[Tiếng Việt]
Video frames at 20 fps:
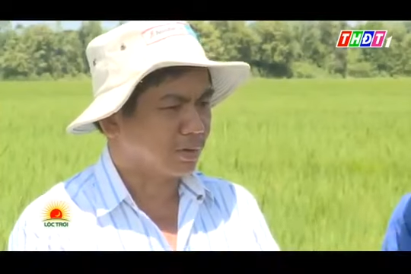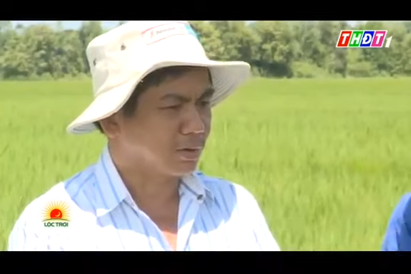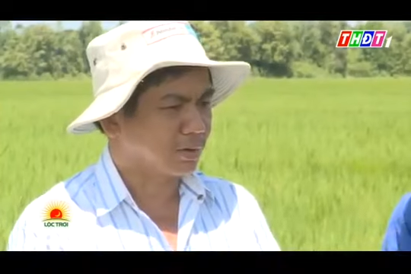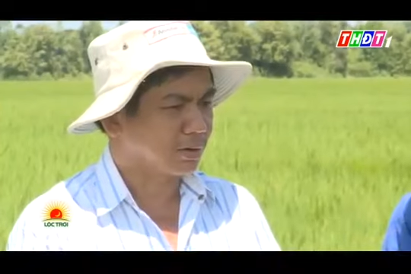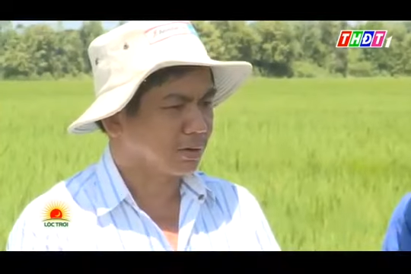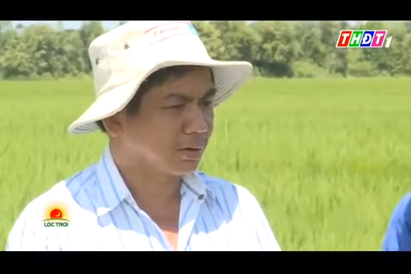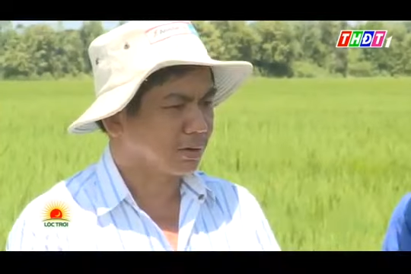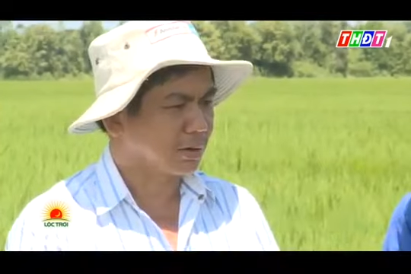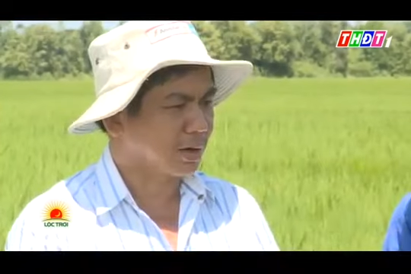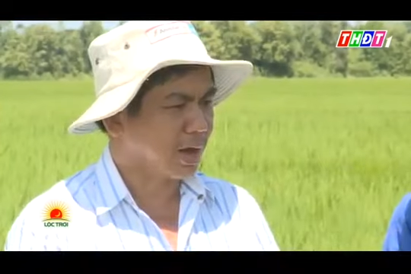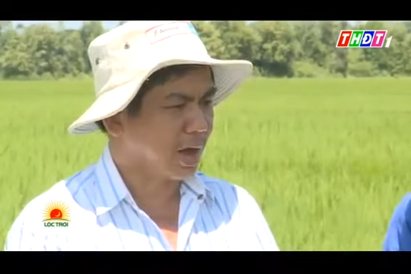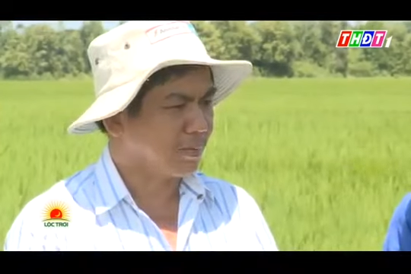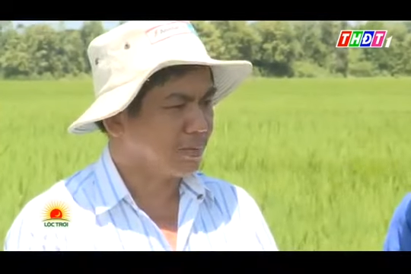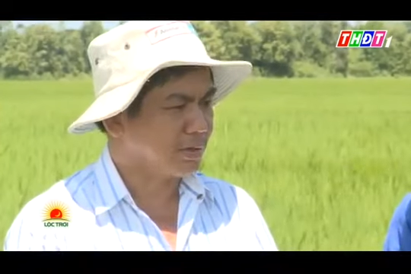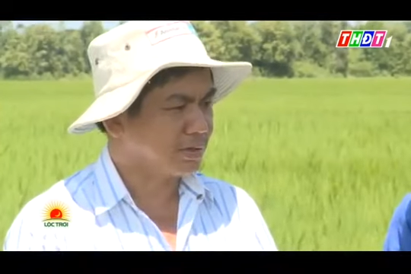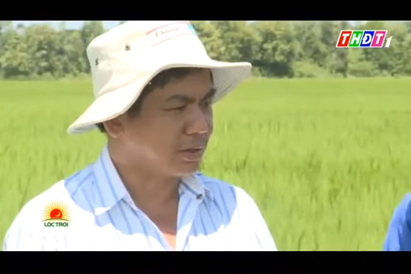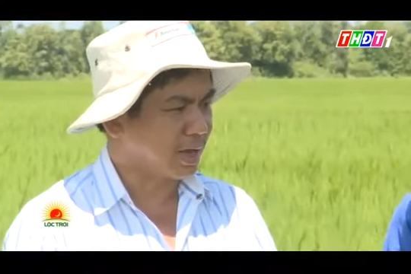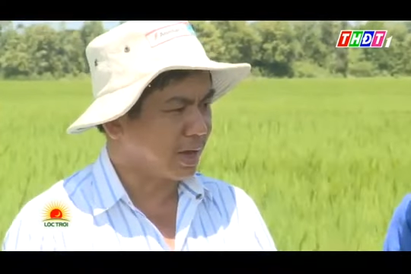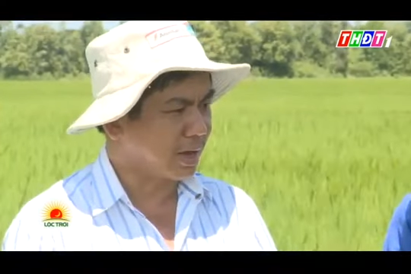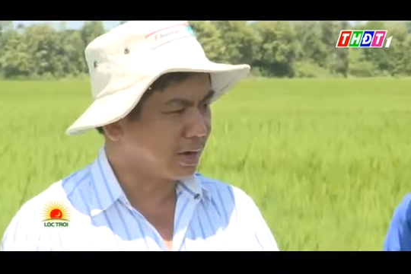cho cái lá
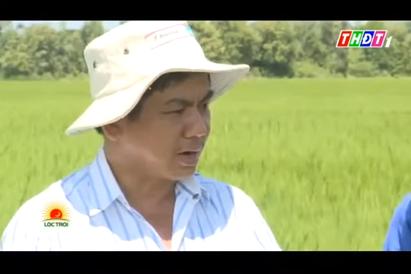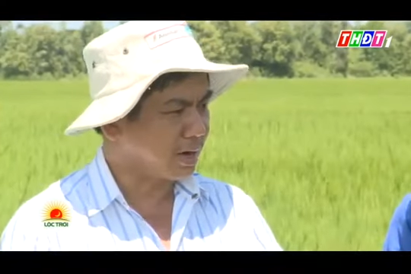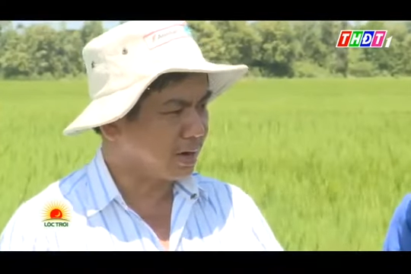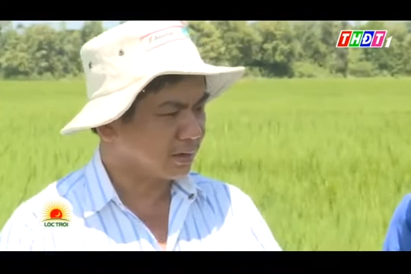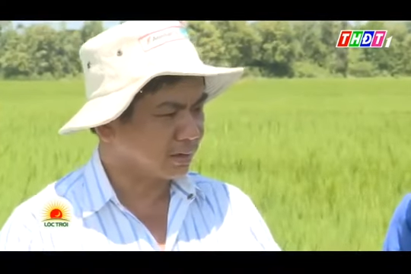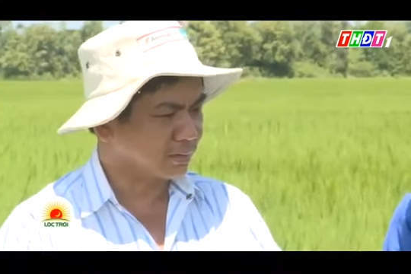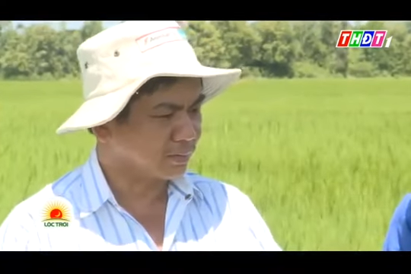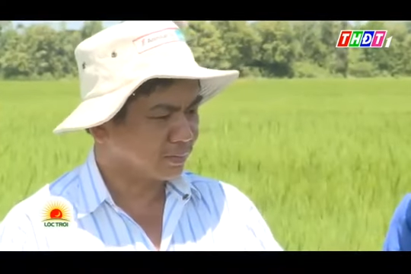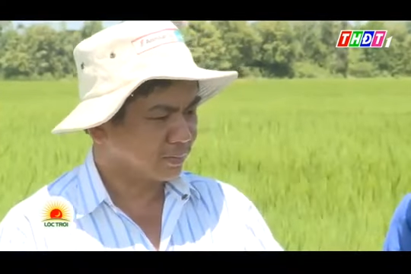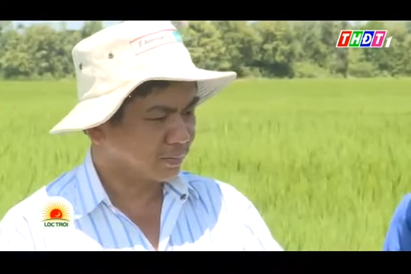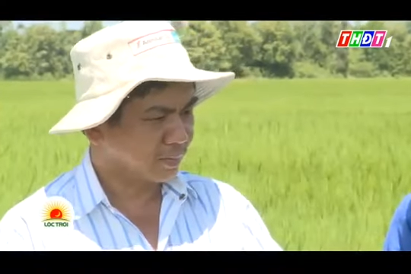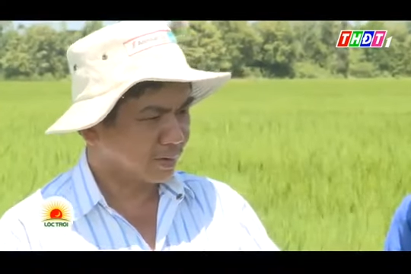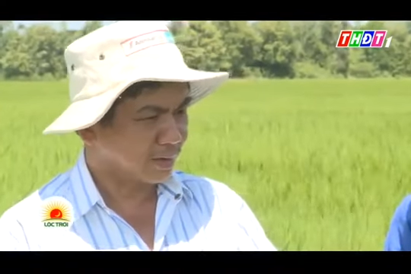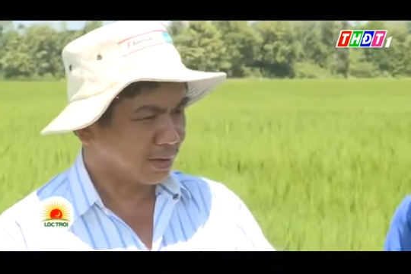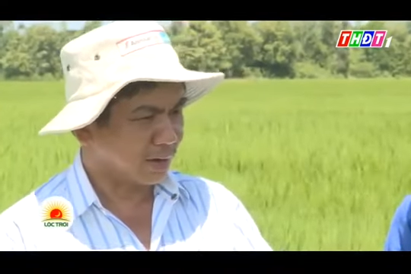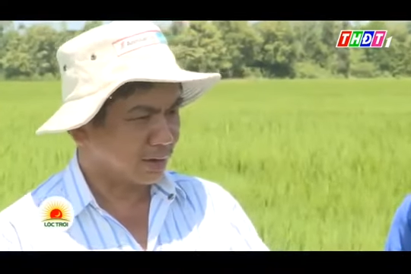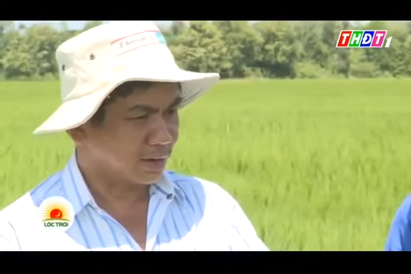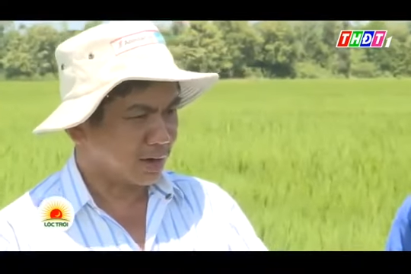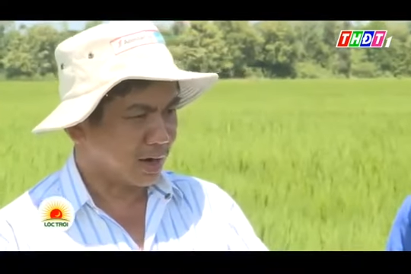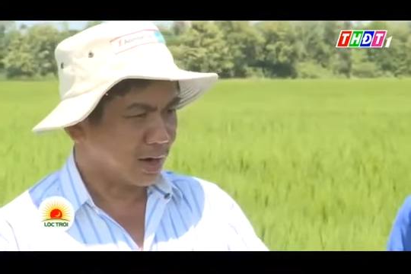bị xé ra hết
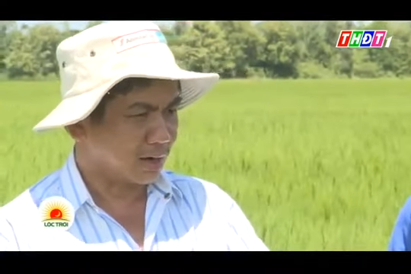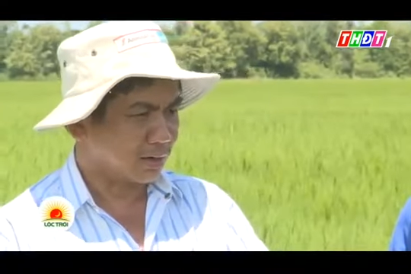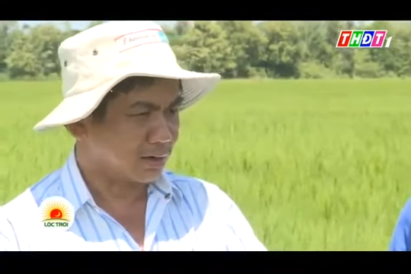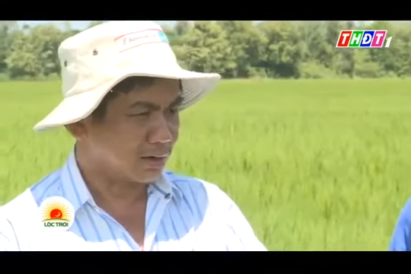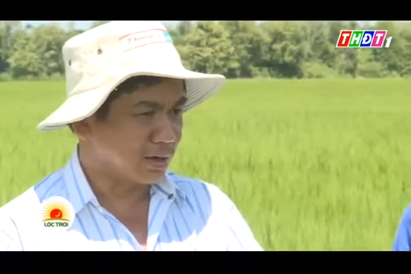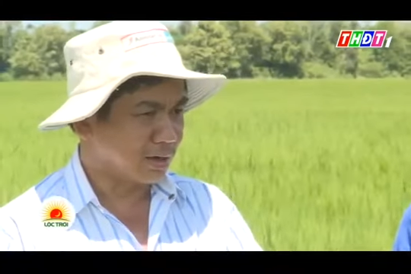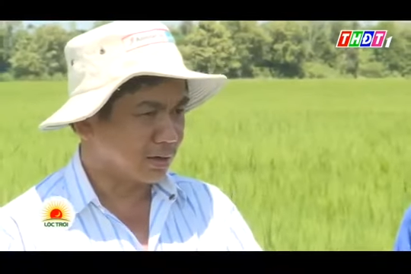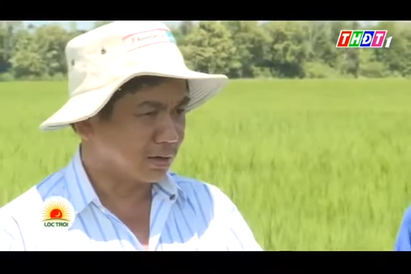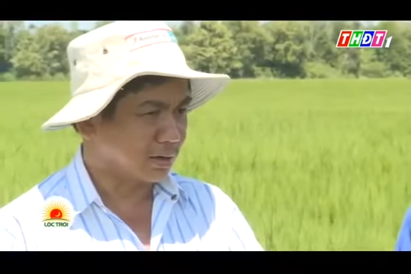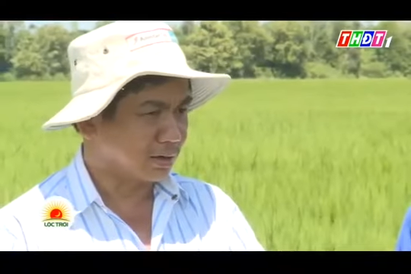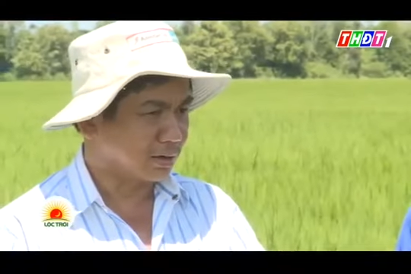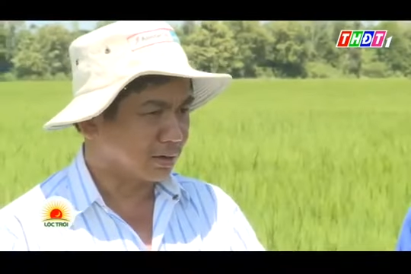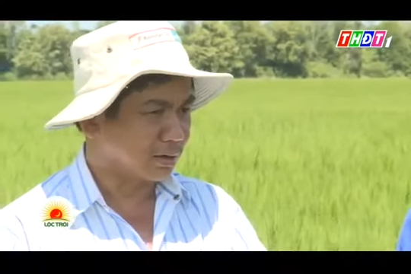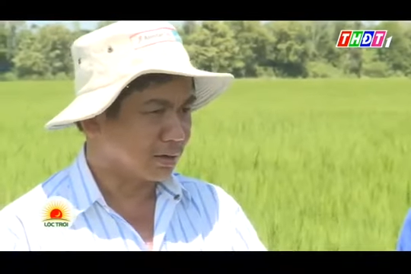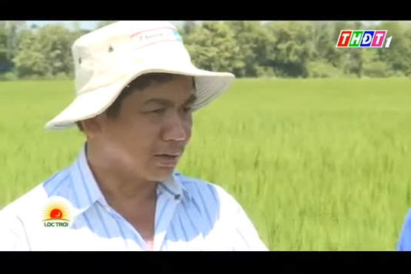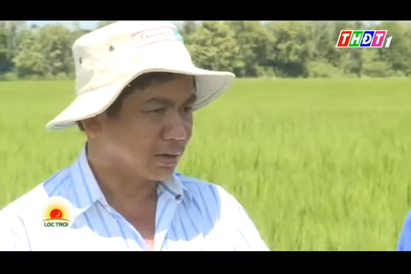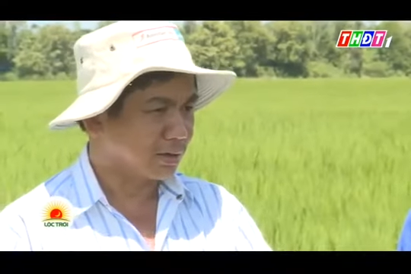thành ra anh nhìn cái